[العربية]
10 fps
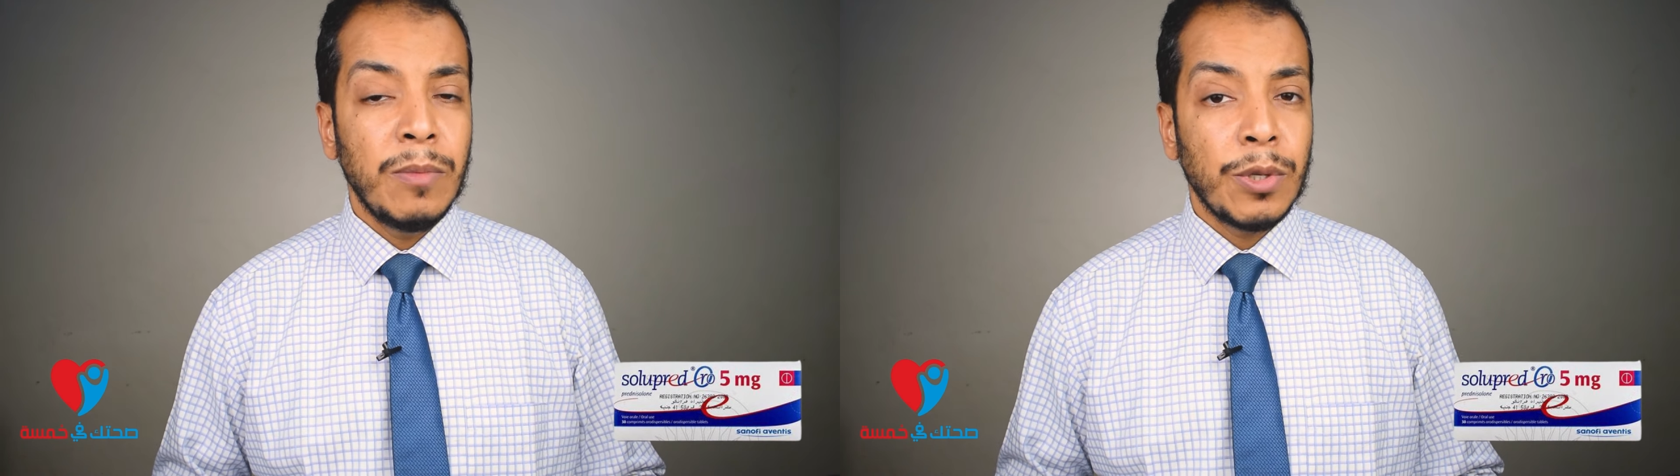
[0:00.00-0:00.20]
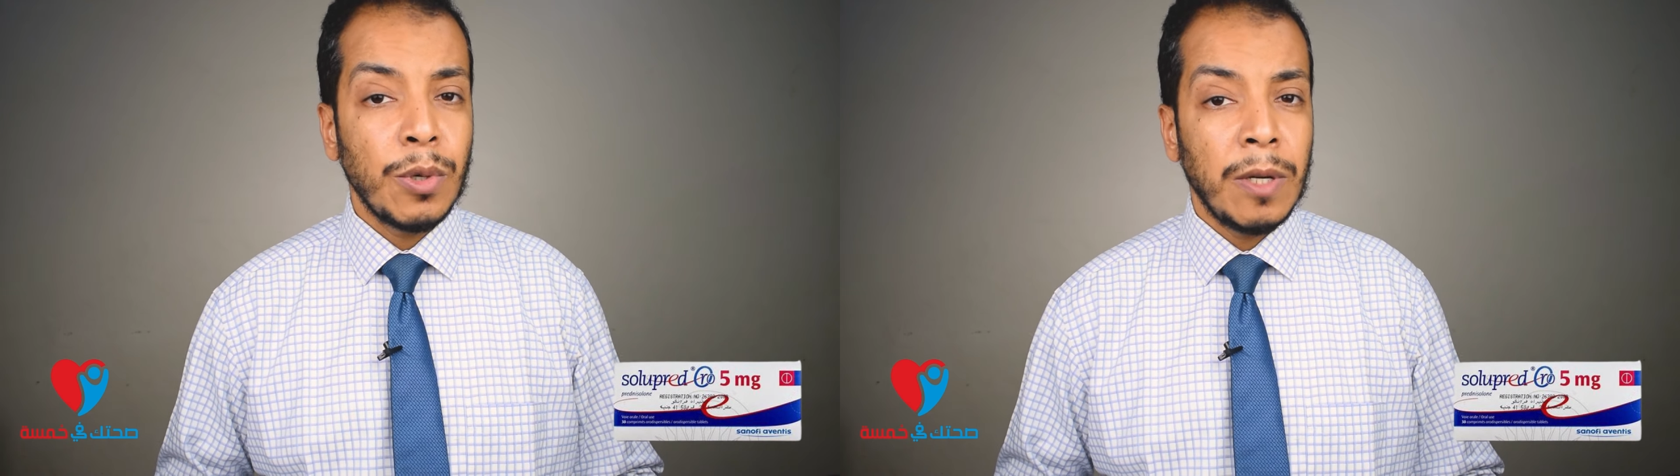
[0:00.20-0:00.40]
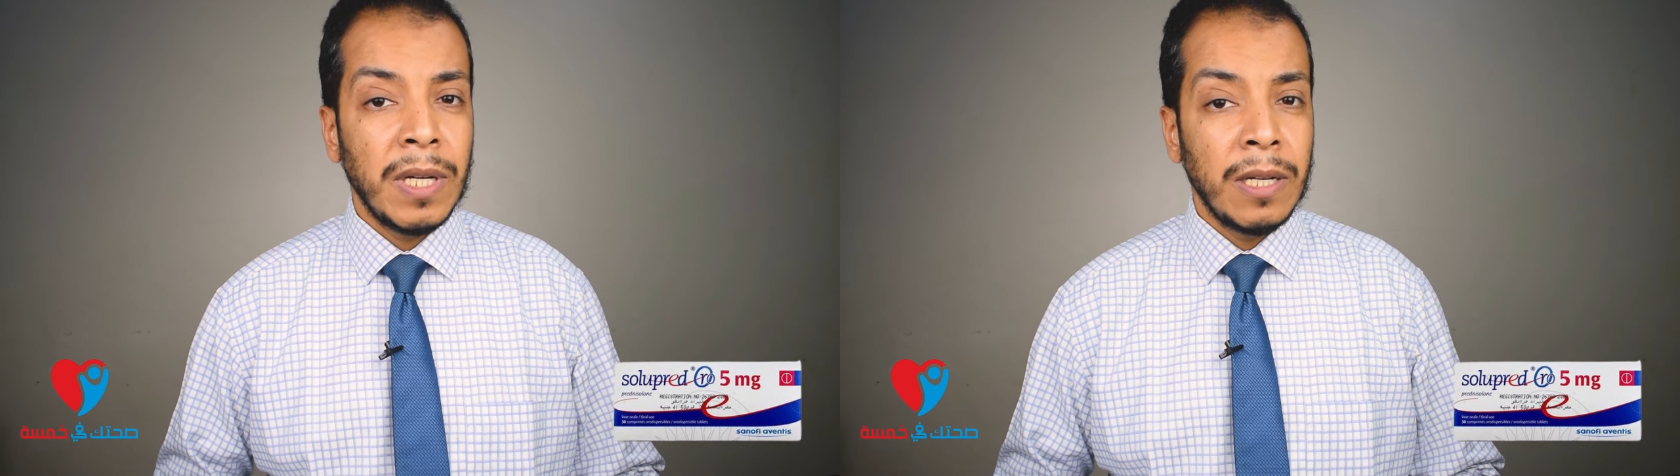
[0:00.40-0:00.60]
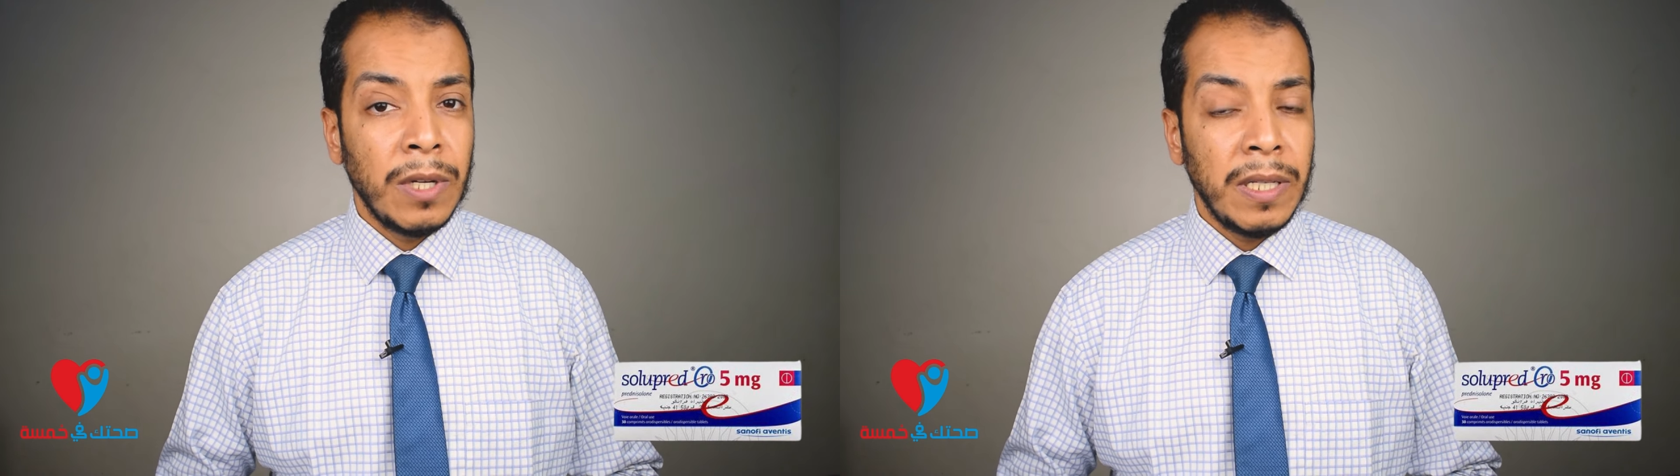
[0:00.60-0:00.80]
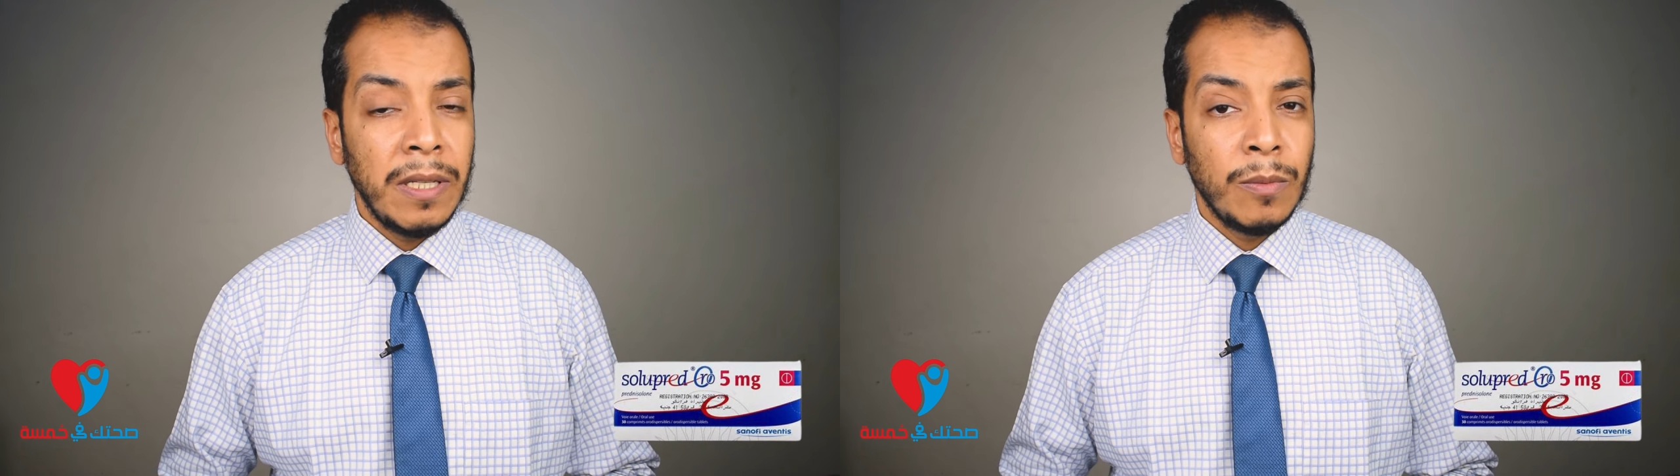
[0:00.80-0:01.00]
الشعب
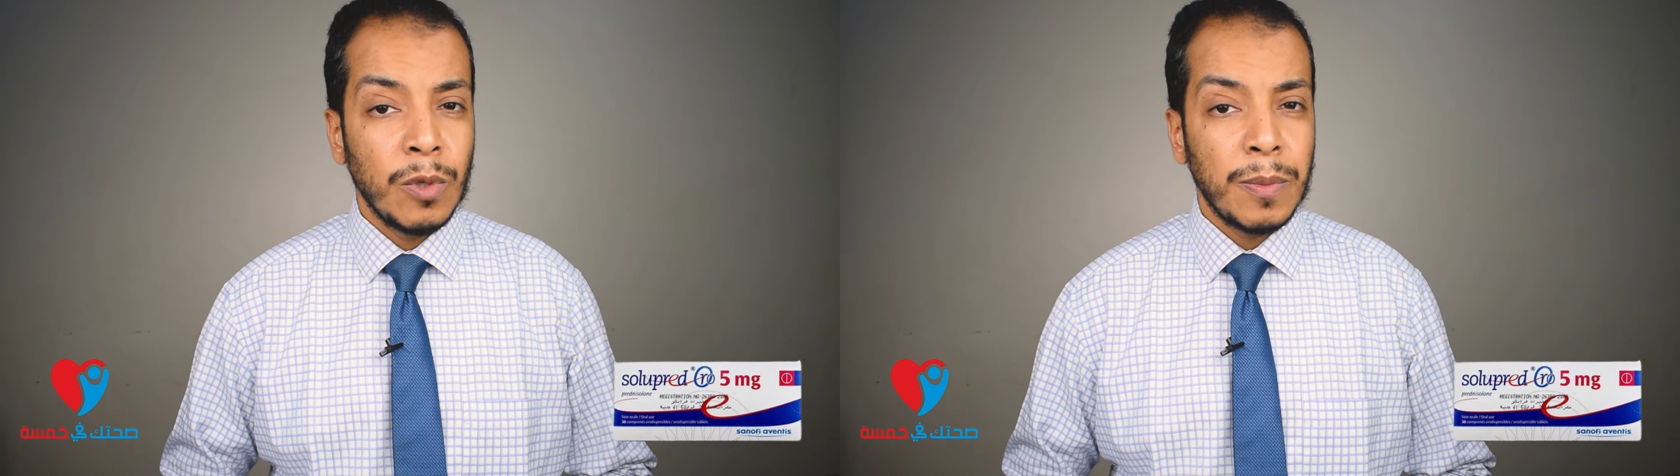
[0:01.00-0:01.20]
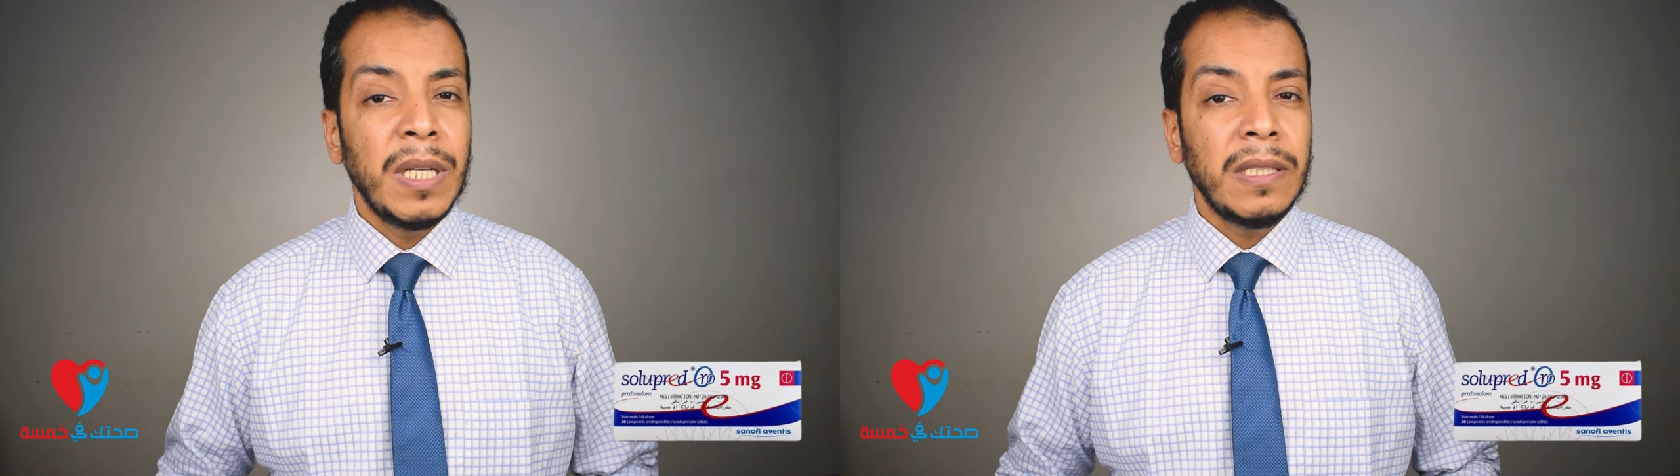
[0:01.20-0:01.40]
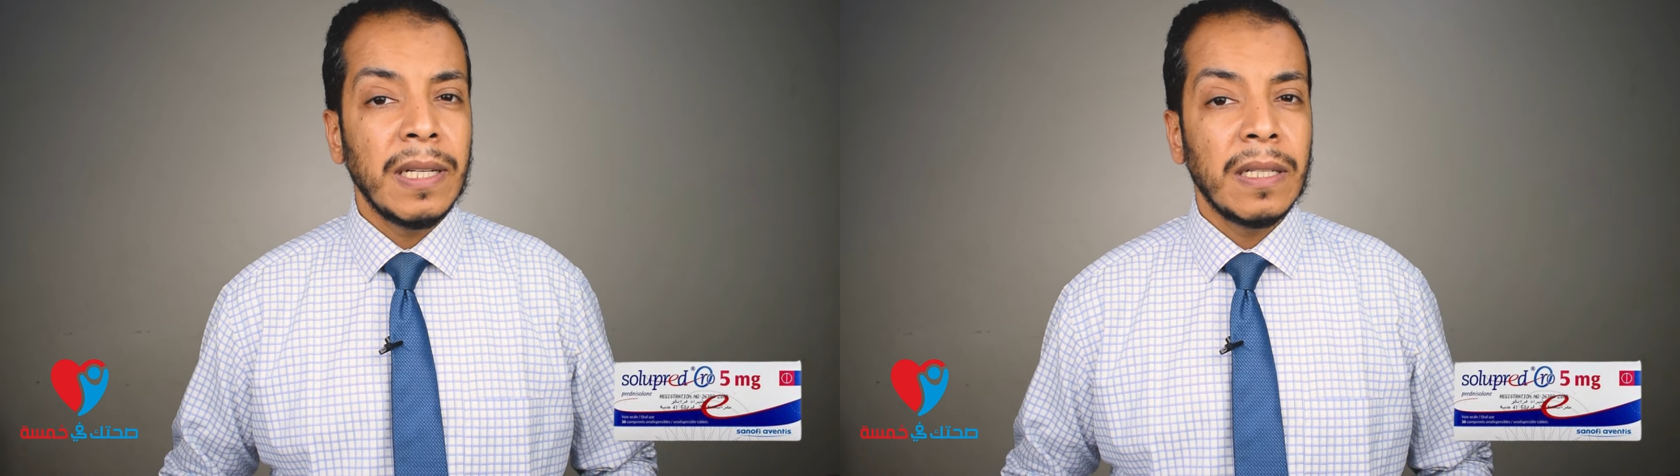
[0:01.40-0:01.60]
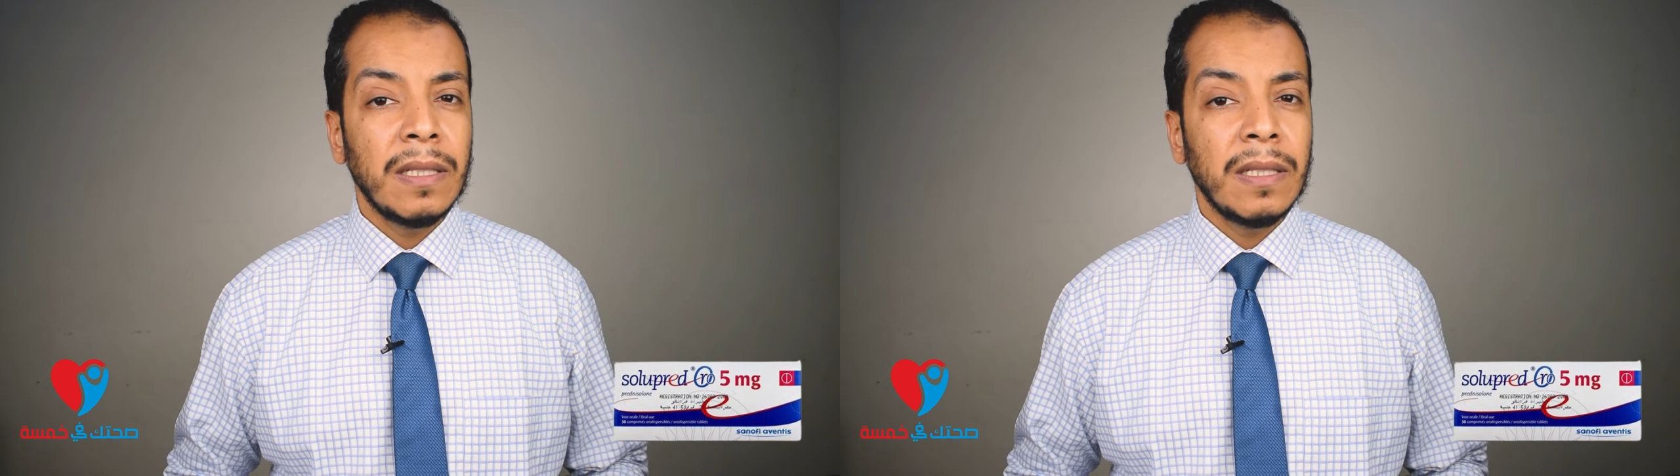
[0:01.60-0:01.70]
الهوائية المزمن بيتاخد